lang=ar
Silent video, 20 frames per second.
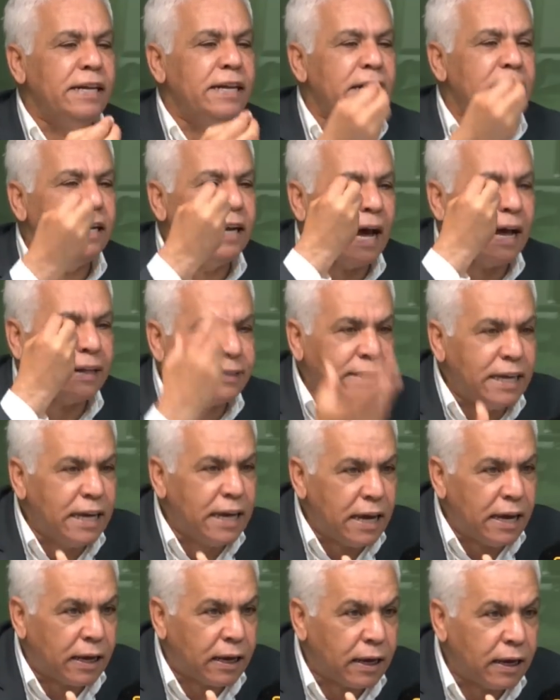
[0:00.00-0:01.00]

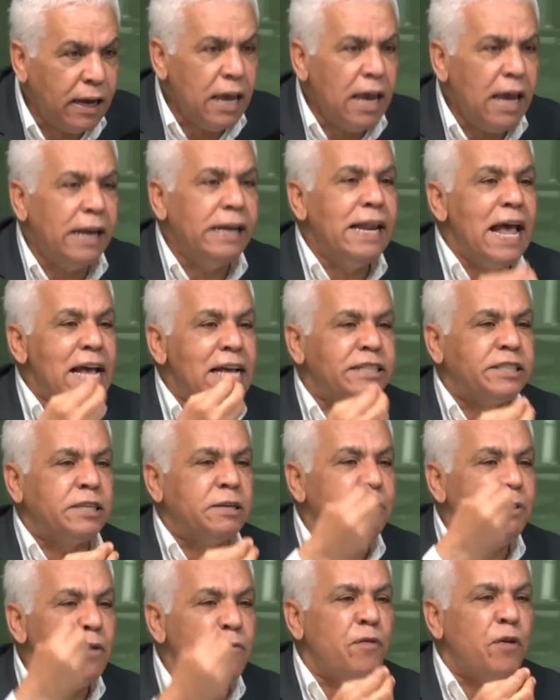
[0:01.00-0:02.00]
نعطيك لازم
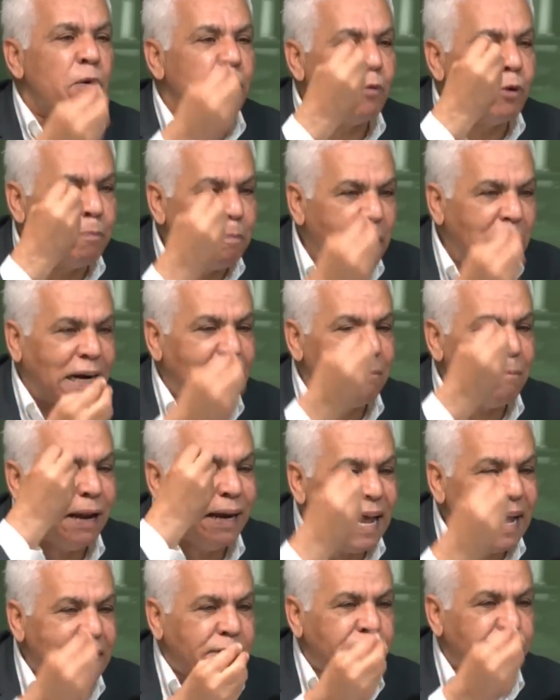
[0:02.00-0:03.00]
نفهم
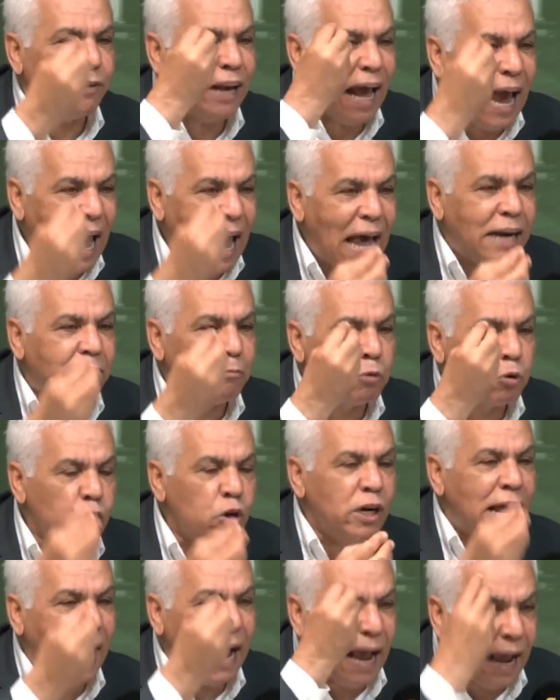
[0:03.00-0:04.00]
البرلمانات في العالم
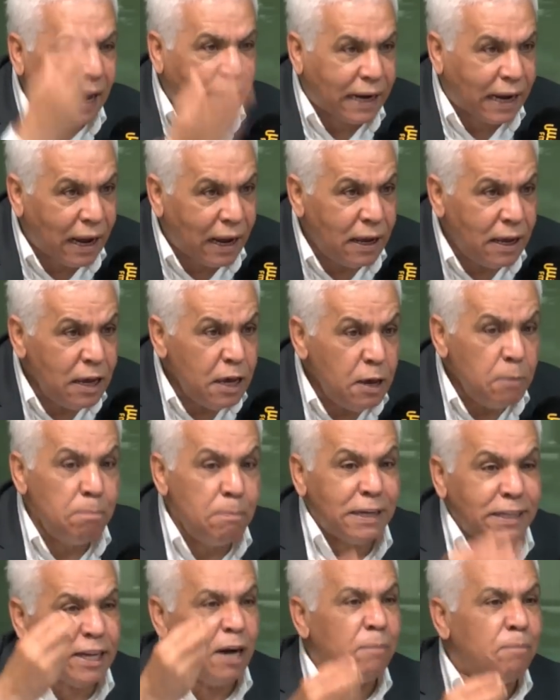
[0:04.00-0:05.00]
كلها هكا ما
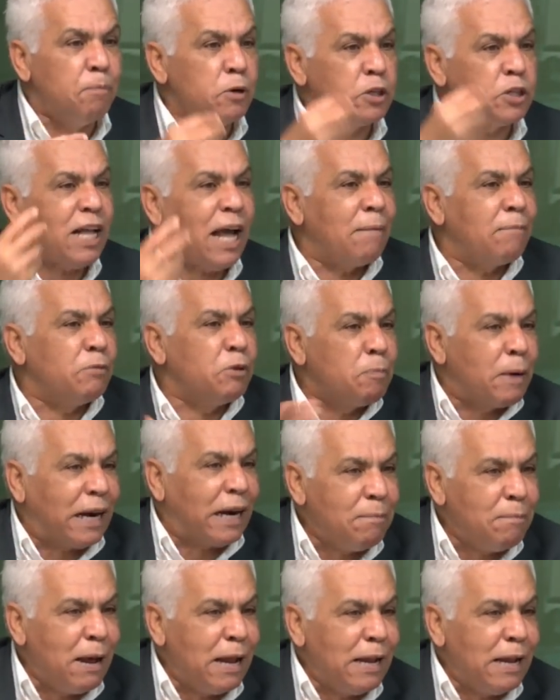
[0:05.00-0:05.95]
تحبوش تعملوا برلمانات ما